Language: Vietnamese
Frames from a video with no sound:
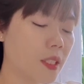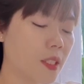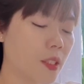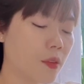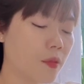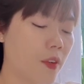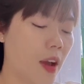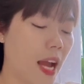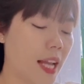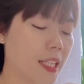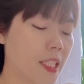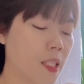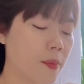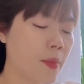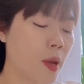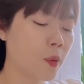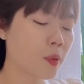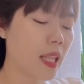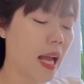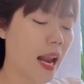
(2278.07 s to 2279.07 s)
Chỉ vài
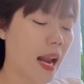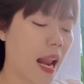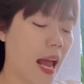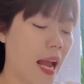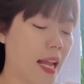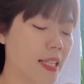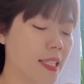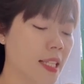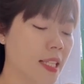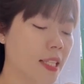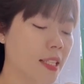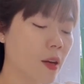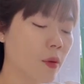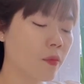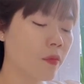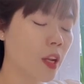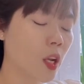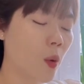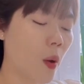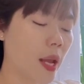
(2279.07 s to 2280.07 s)
chữ miêu tả lại rất
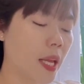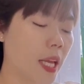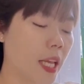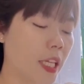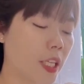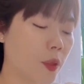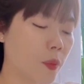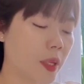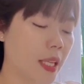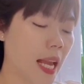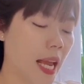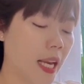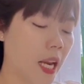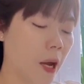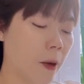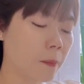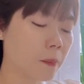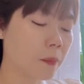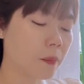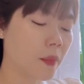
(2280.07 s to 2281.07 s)
giống với ngoại hình của Nhan
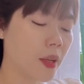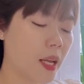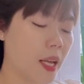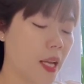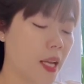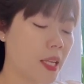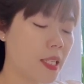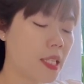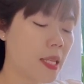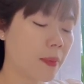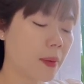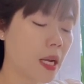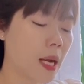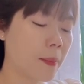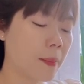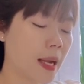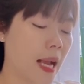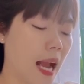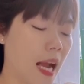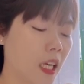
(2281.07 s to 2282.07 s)
Hồng. Diệp
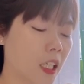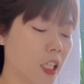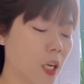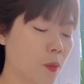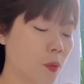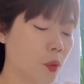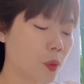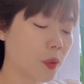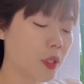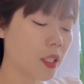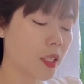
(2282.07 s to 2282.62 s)
Khâm càng không ngủ